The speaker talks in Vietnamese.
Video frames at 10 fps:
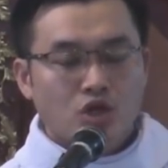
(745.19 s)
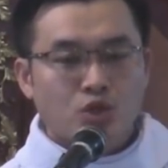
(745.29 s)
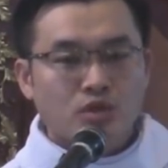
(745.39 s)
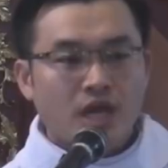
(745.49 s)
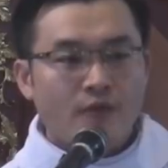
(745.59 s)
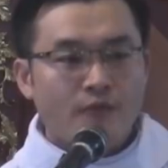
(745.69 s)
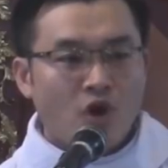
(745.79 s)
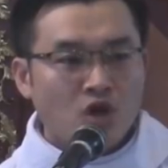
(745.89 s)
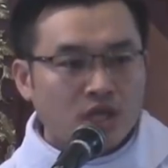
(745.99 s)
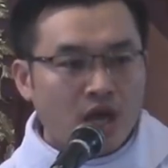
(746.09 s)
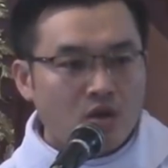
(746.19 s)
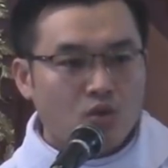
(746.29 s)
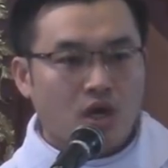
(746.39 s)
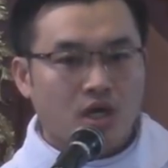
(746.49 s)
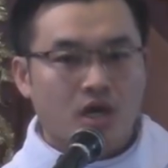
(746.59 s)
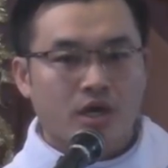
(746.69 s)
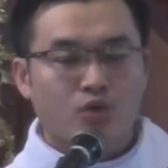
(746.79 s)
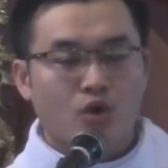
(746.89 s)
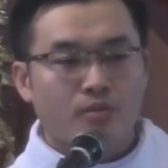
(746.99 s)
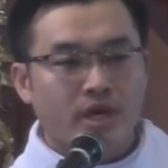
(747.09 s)
Chúng ta phó thác cuộc đời
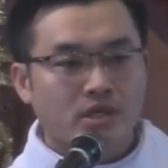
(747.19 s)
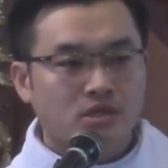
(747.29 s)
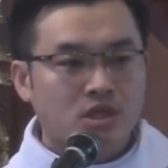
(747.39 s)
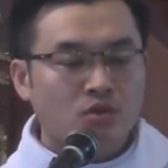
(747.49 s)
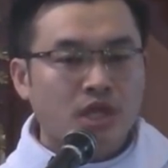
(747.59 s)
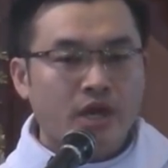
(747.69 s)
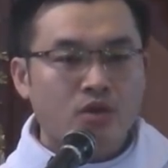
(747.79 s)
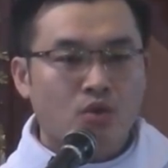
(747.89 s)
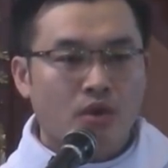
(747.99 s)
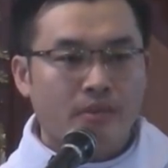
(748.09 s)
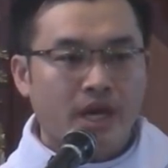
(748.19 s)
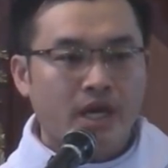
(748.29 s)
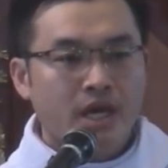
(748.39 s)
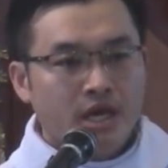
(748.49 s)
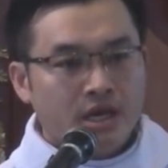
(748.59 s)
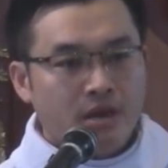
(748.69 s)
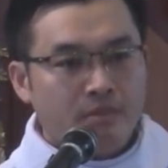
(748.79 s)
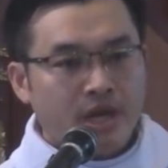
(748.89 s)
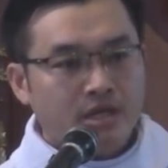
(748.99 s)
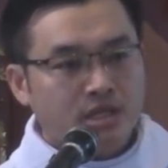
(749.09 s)
của mình trong tay của mẹ để
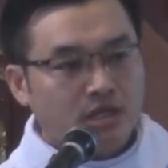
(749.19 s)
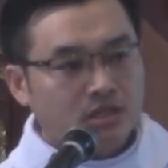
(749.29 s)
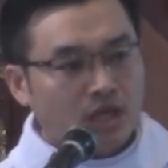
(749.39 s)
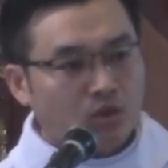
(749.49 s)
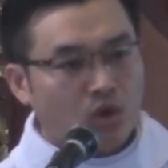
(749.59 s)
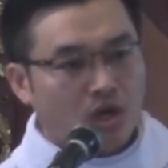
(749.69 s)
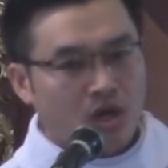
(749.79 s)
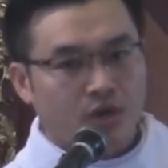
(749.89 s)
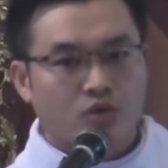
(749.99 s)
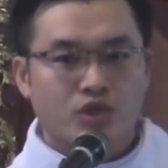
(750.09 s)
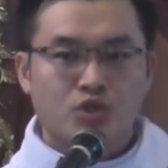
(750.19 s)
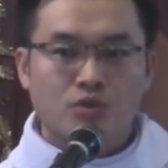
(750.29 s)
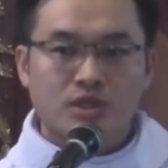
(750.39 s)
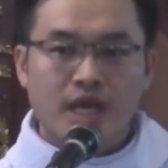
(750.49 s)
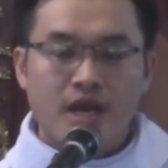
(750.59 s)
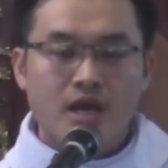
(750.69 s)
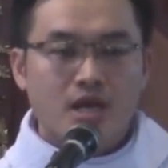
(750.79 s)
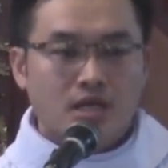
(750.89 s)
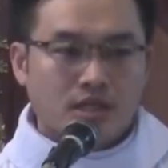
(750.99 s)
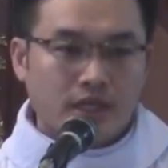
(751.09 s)
mẹ dần dắt cuộc đời của chúng ta
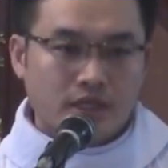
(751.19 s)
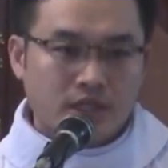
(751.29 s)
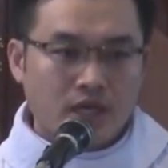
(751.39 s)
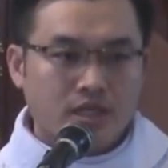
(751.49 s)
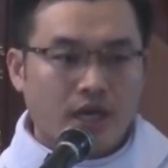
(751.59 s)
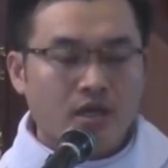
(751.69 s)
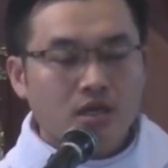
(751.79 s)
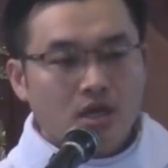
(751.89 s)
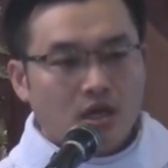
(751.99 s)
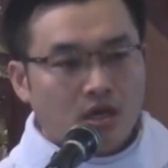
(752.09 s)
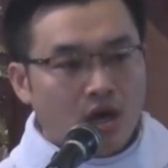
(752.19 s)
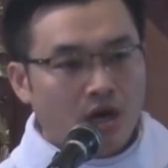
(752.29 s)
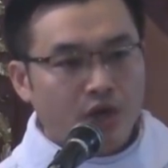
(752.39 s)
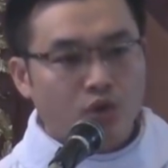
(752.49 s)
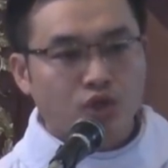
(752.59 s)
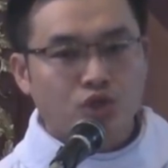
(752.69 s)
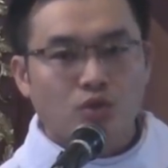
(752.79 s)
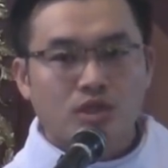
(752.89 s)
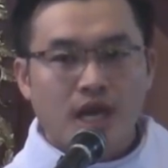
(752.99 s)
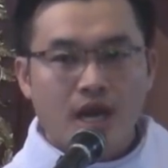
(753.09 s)
thì chắc chắn đời của
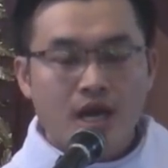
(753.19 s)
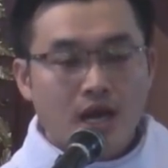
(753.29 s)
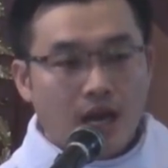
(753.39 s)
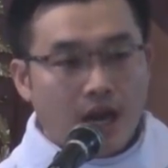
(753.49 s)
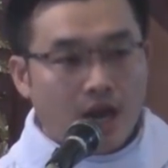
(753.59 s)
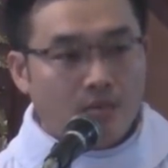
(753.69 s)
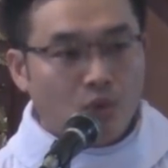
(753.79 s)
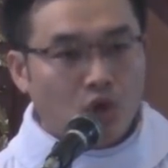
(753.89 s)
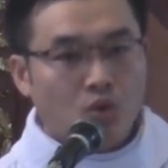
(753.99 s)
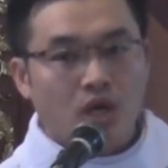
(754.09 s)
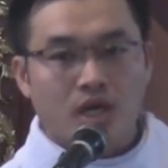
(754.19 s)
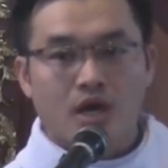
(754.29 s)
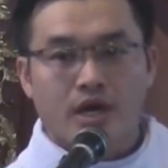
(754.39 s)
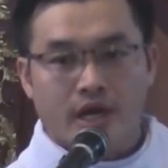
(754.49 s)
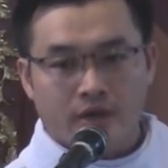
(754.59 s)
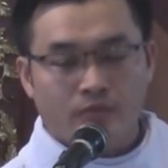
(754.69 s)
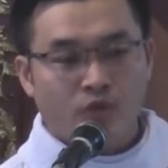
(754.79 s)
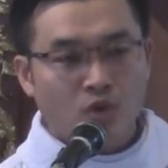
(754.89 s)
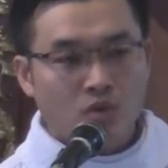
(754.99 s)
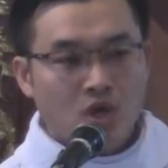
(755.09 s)
chúng ta là một cuộc đời hạnh
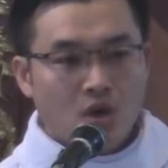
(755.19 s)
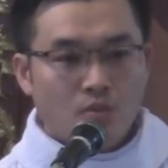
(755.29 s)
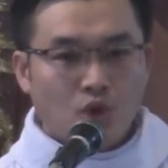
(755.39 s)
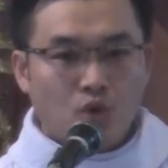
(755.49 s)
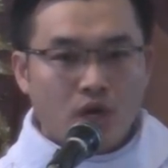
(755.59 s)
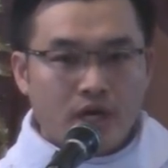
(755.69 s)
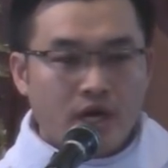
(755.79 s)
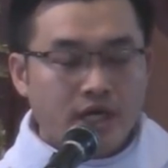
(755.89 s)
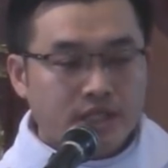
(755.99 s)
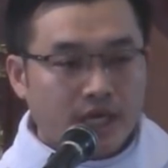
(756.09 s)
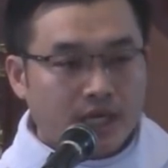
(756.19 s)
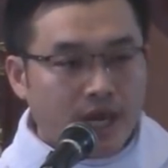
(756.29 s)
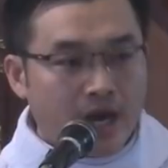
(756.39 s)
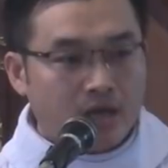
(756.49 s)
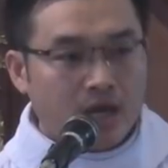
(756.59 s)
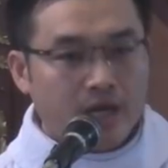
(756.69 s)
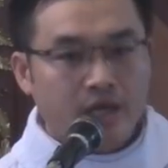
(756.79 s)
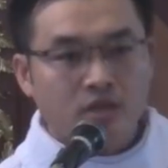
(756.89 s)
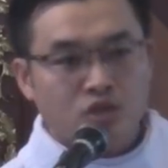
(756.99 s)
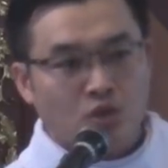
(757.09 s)
phúc, một cuộc đời sẽ tràn đầy
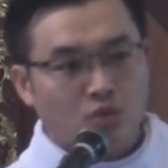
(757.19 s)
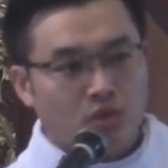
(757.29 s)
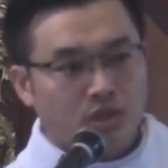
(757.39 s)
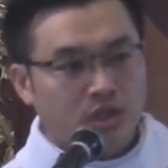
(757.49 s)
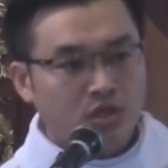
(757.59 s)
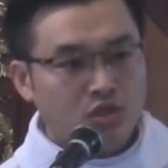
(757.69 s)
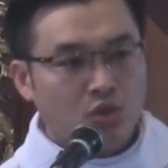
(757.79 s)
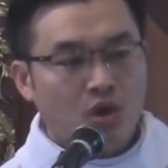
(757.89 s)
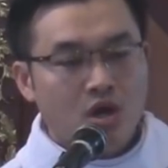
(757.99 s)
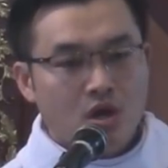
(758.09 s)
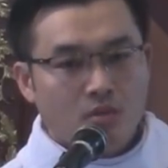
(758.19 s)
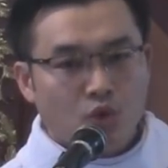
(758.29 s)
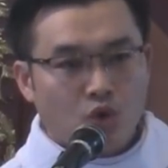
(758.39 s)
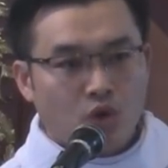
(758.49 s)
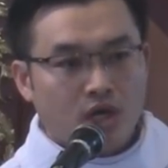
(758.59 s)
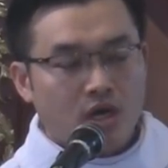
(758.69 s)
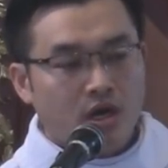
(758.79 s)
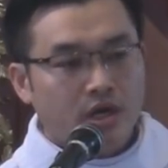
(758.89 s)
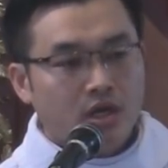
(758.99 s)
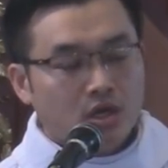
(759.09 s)
ân sủng của Thiên Chúa, một cuộc
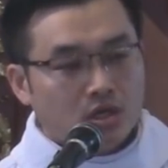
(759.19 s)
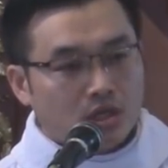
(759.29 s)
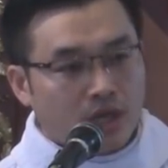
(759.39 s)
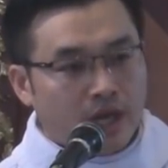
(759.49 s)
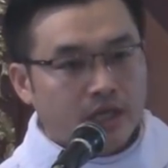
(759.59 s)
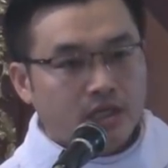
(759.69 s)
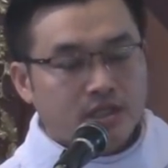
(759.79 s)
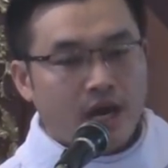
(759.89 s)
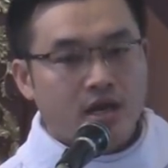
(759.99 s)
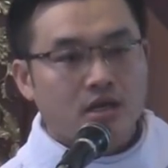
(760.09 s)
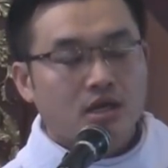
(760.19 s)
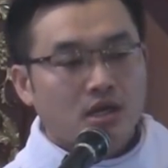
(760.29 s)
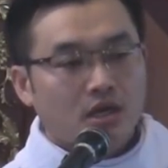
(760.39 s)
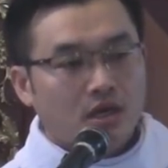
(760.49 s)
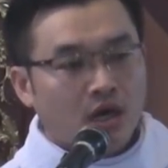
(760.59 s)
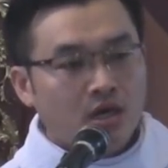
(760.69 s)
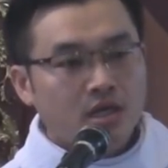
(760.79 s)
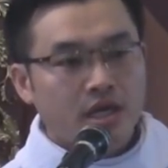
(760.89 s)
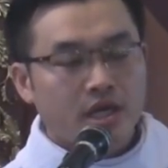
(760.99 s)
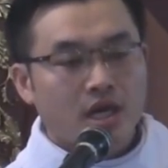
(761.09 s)
đời đầy tràn ơn
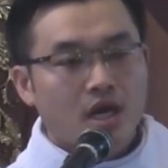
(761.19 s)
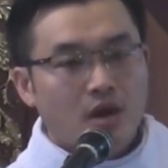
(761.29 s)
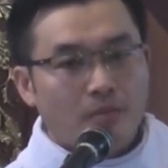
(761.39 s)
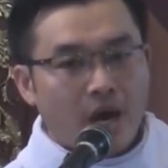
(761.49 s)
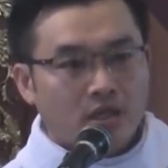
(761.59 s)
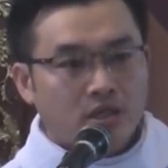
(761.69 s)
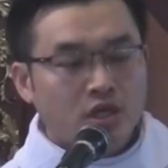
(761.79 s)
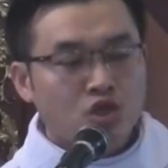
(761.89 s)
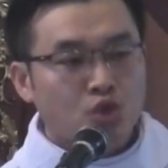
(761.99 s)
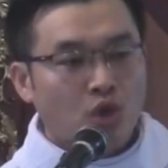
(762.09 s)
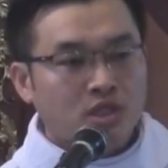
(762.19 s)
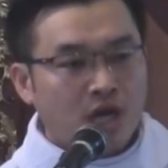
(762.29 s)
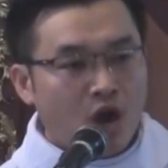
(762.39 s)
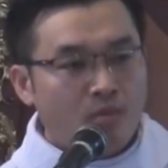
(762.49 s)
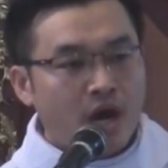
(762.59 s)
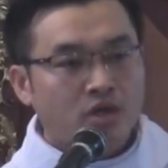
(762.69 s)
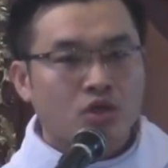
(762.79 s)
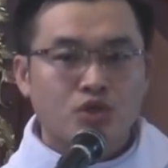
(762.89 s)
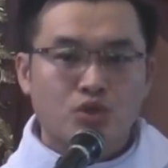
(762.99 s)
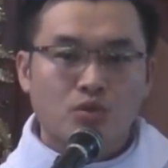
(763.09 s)
nghĩa mà Thiên Chúa trao ban
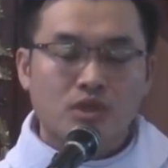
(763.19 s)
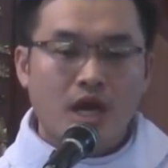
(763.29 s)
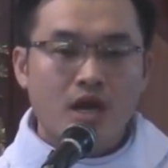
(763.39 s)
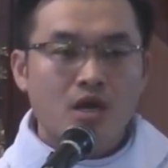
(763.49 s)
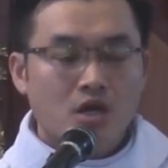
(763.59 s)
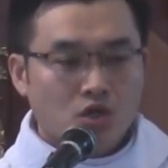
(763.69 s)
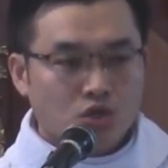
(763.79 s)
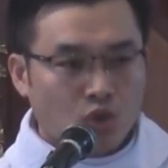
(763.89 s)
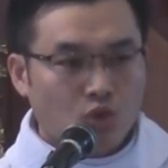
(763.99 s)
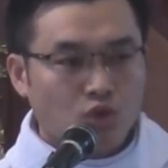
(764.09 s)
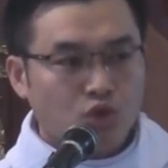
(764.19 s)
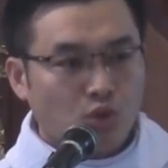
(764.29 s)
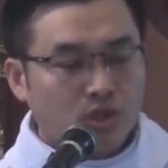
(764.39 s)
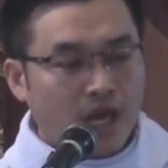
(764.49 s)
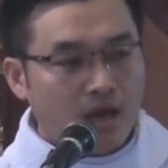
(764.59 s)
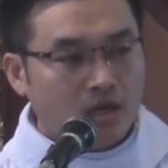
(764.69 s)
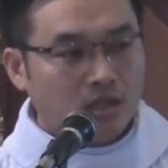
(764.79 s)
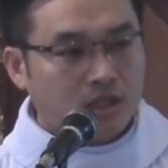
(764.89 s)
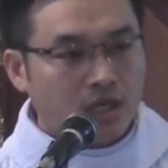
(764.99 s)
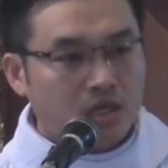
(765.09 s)
cho chúng ta dù chúng ta ở
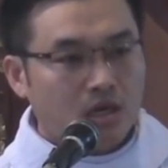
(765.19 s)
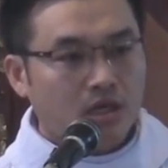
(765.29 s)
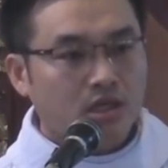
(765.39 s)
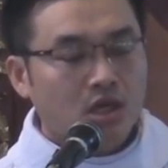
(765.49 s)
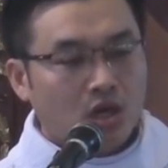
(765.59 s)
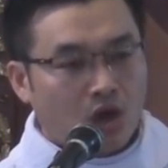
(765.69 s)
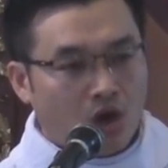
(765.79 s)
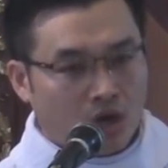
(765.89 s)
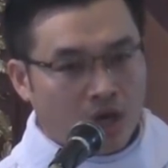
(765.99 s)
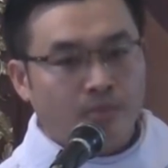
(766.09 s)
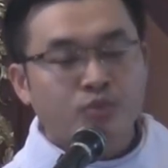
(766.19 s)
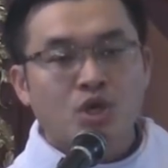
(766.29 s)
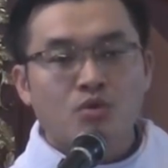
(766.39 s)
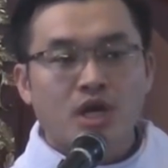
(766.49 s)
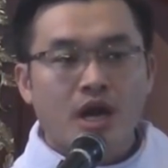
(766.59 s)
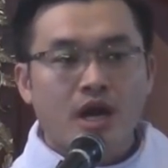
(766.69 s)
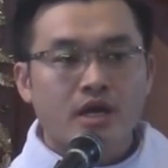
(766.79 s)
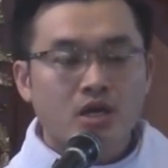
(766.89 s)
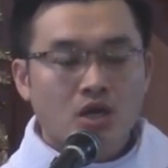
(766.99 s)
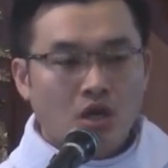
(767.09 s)
trên đời còn lắm trong
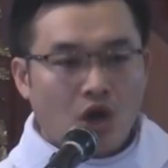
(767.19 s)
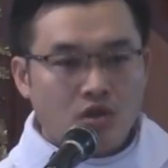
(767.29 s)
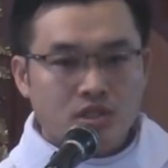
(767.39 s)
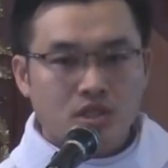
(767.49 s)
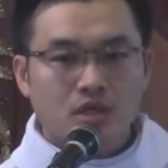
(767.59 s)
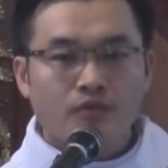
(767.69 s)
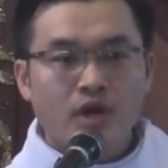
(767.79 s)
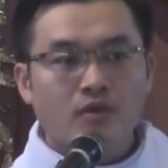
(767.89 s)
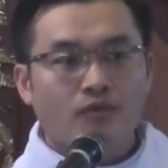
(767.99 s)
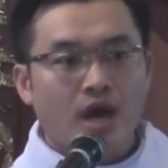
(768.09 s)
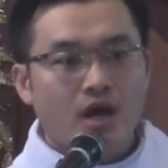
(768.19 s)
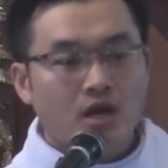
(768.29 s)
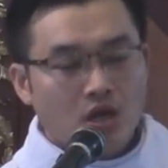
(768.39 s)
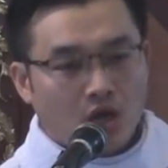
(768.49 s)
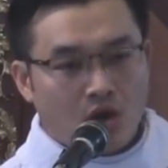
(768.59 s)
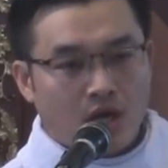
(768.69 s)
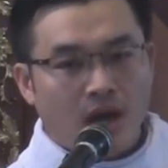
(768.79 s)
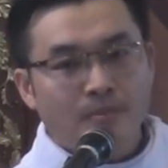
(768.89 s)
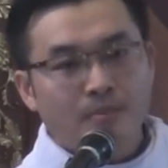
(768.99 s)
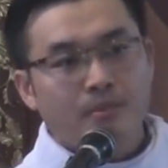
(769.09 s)
gai, còn sự vất vả, còn
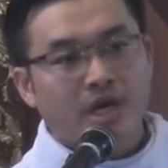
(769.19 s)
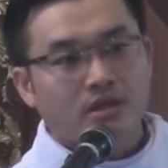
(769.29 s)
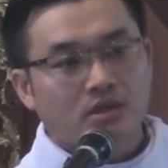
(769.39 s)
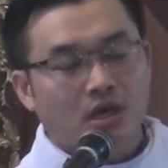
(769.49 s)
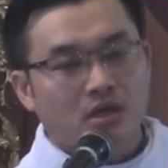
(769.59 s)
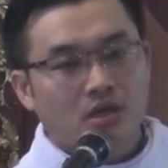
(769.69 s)
lắm bệnh tật,